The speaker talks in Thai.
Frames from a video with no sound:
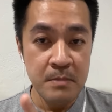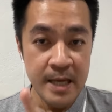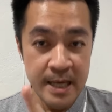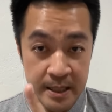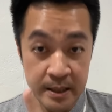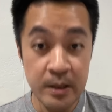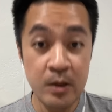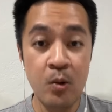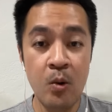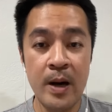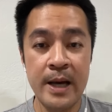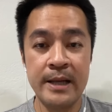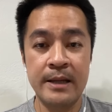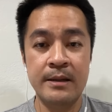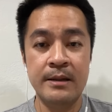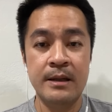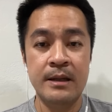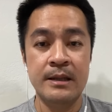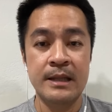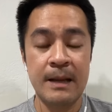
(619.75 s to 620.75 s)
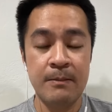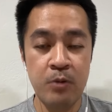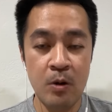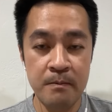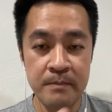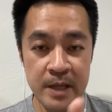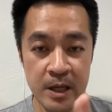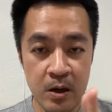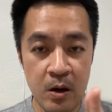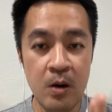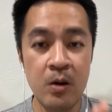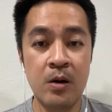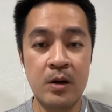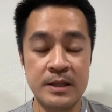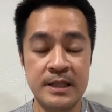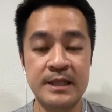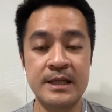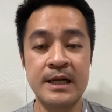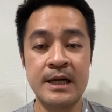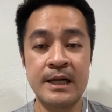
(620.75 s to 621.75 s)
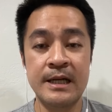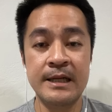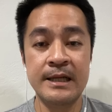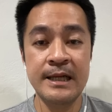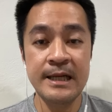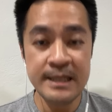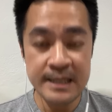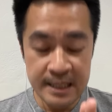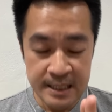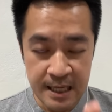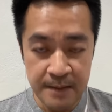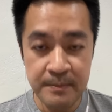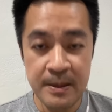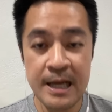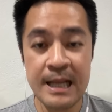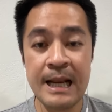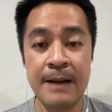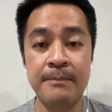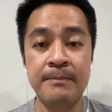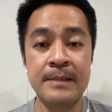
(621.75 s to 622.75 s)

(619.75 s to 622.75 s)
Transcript: เห็นด้วยแต่ผมมีข้อคอนเซิร์นที่จะทำให้